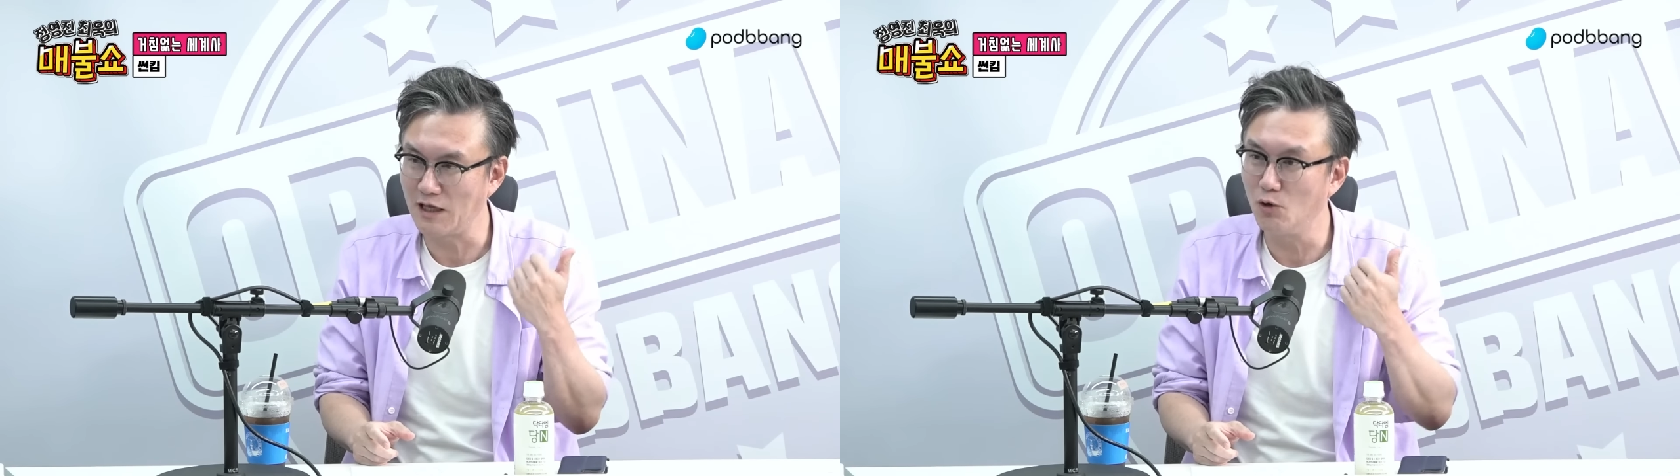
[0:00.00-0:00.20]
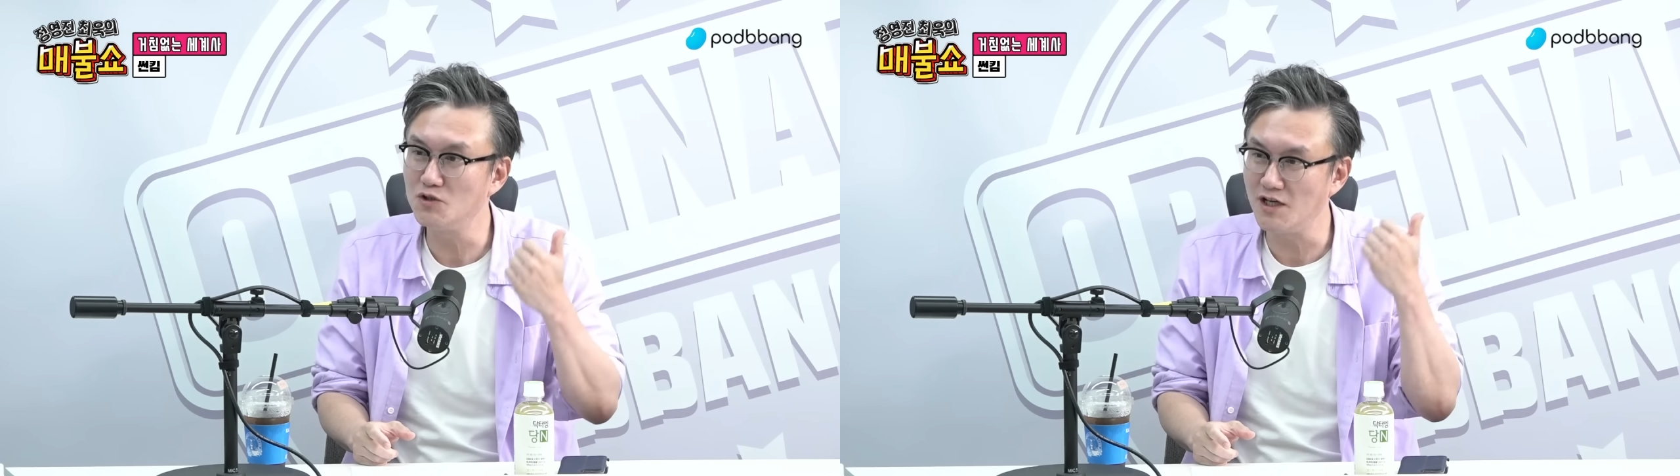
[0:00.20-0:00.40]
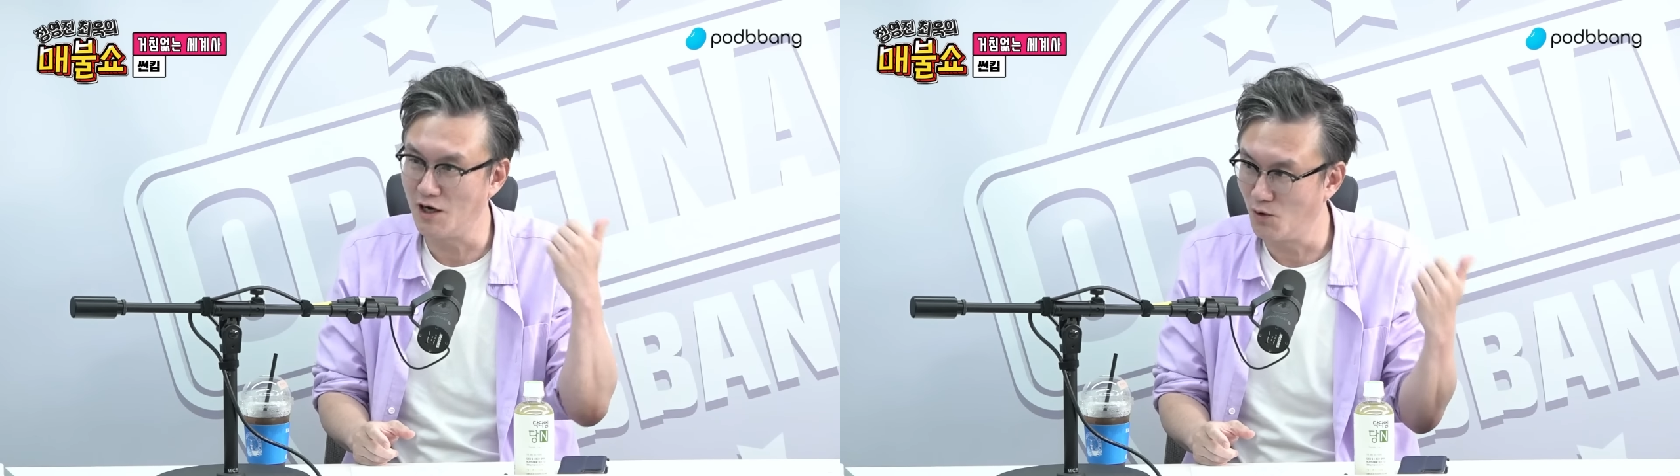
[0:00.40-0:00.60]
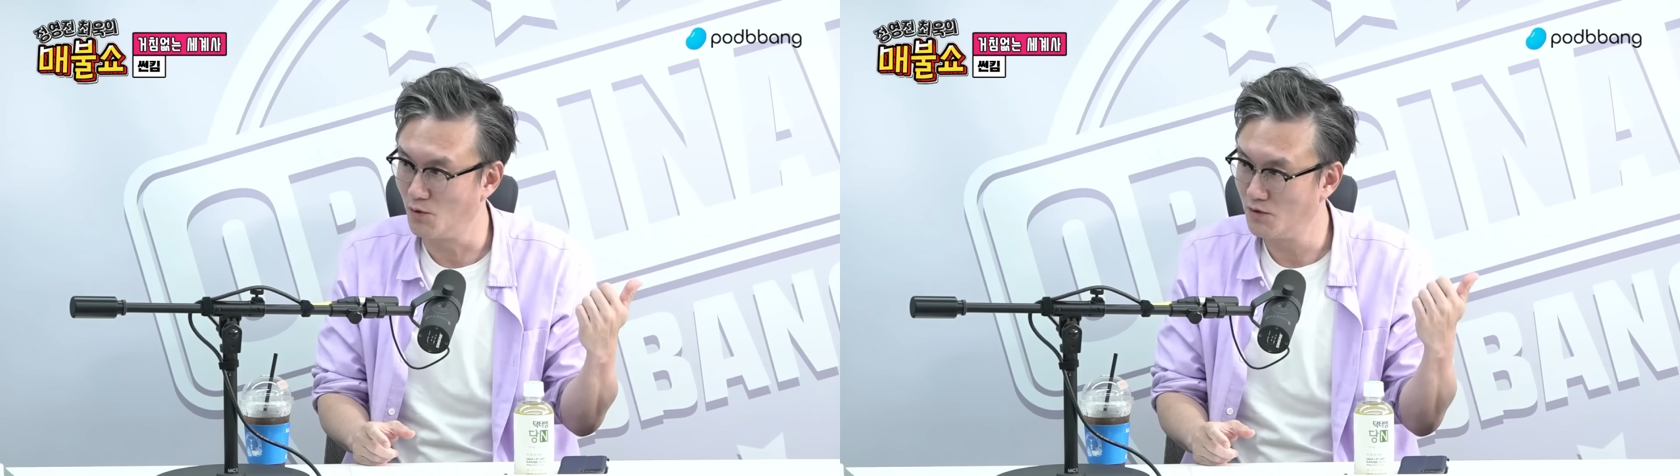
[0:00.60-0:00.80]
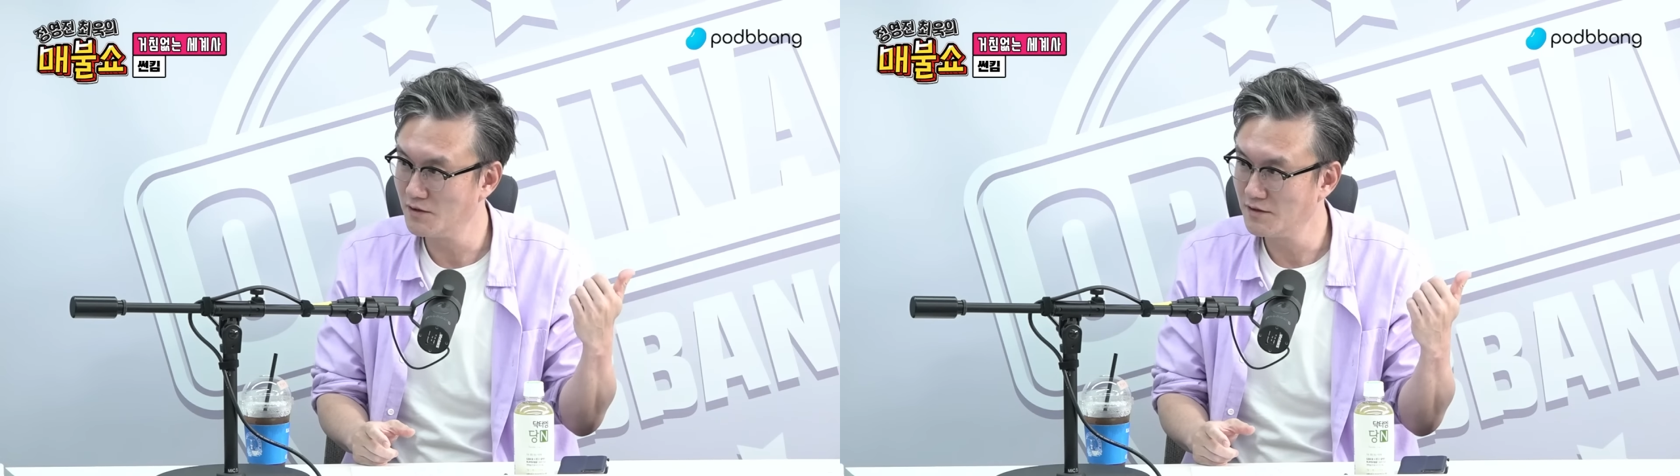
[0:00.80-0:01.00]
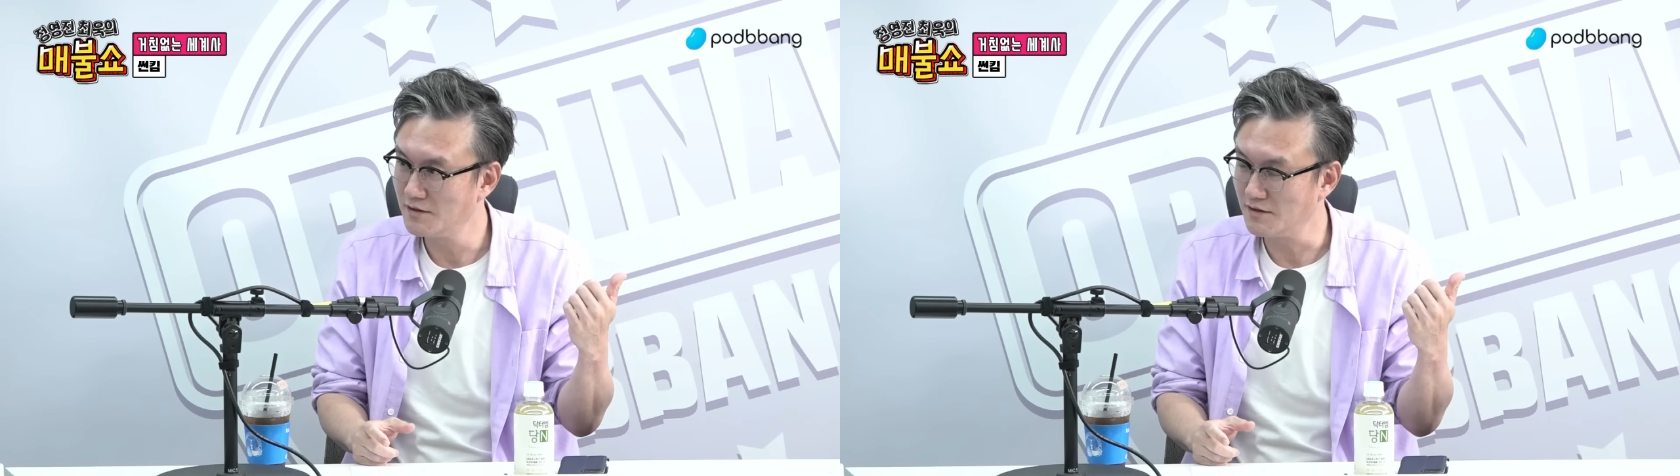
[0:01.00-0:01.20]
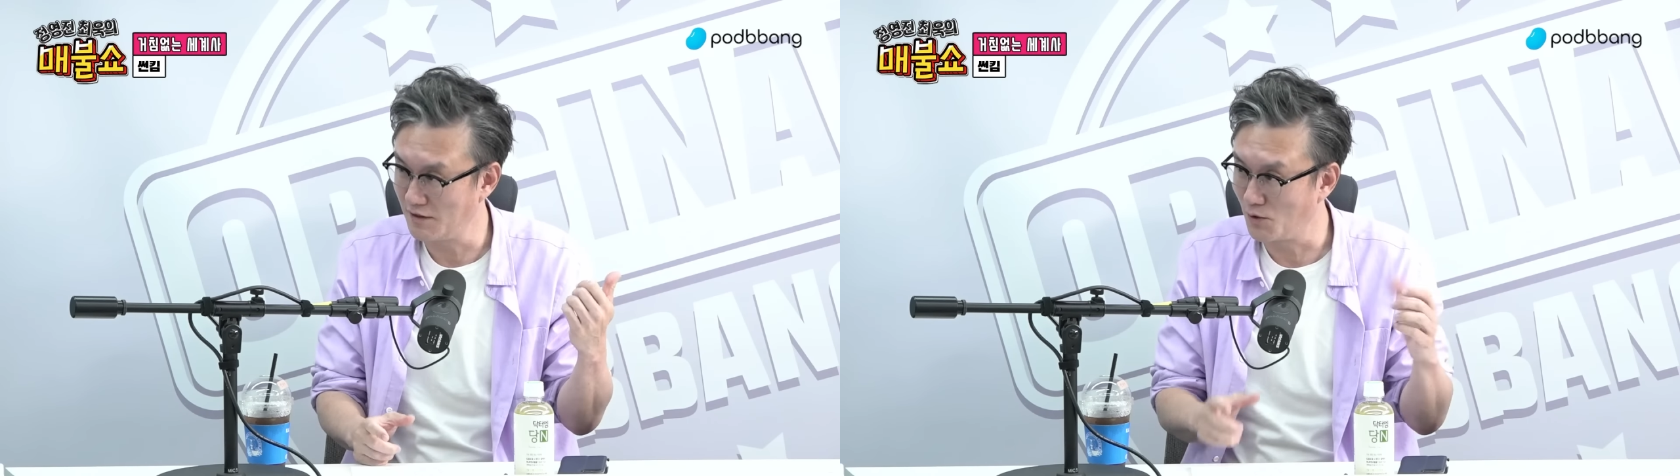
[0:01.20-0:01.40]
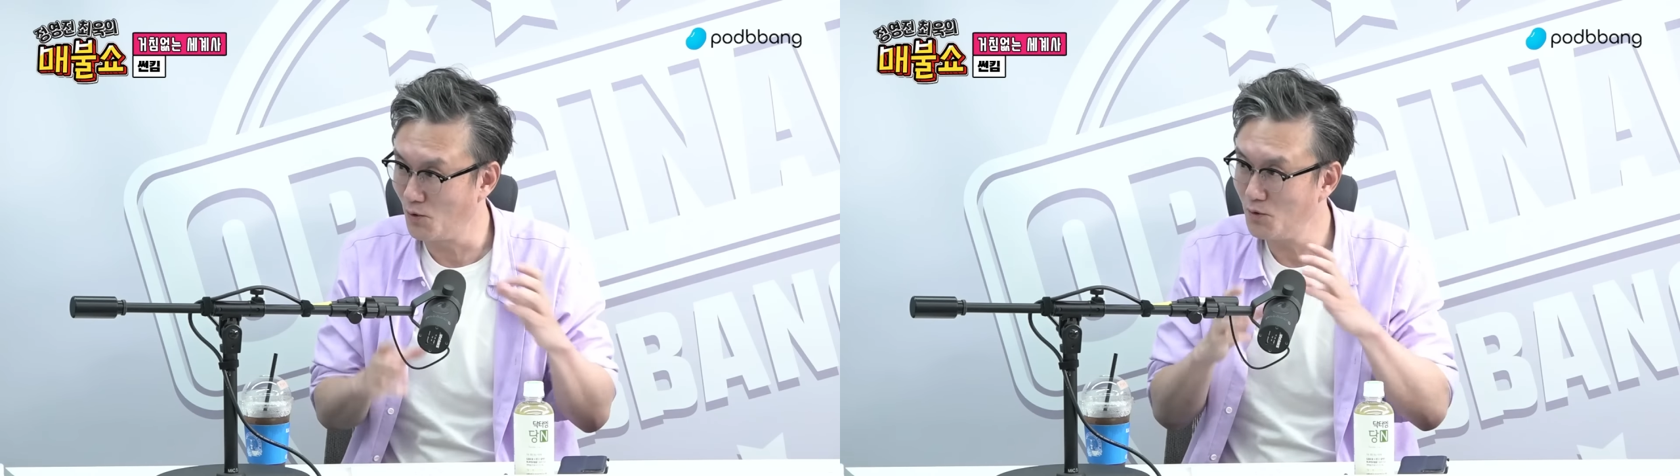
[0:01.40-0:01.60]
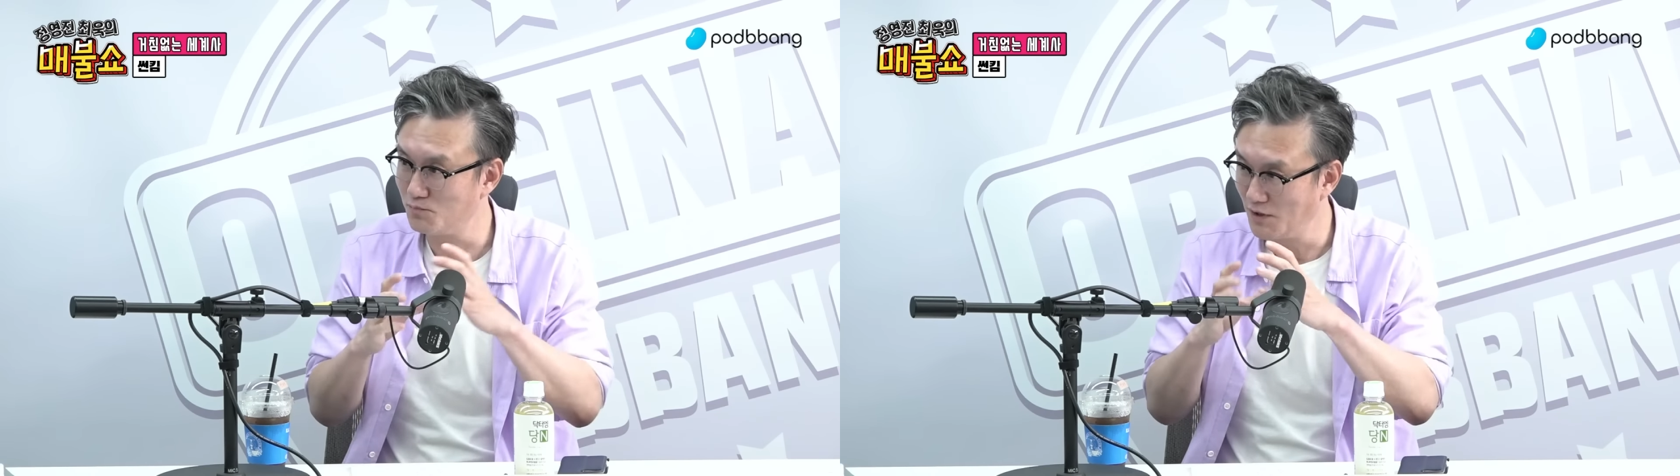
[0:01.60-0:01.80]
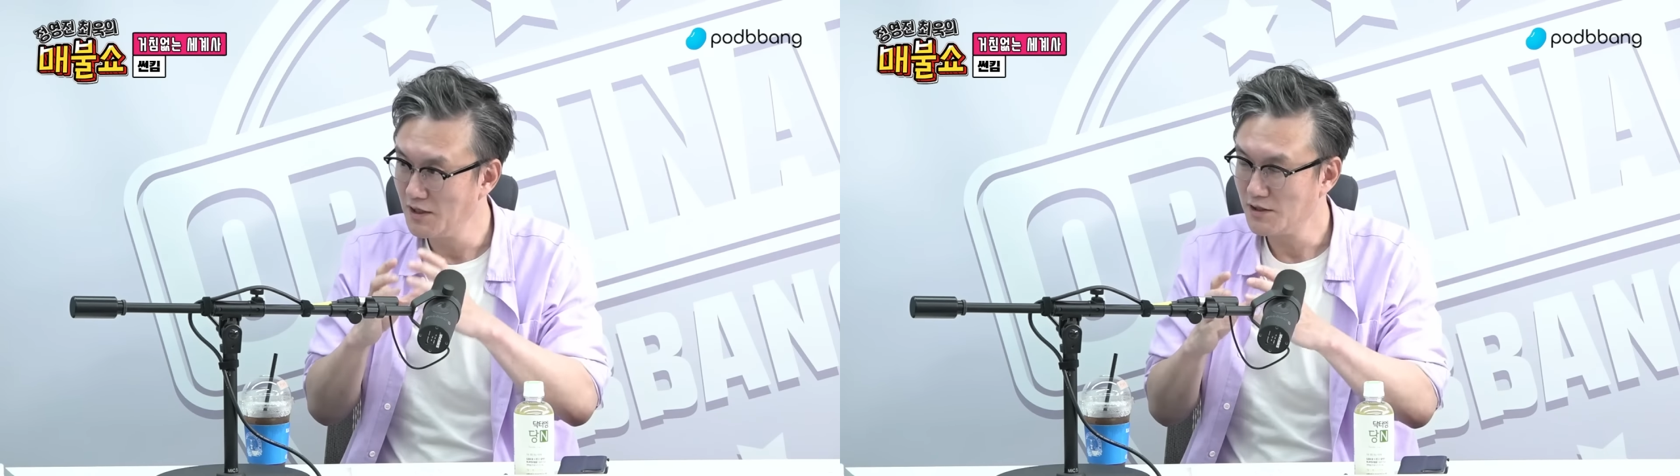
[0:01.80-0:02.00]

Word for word: 나우디아오라고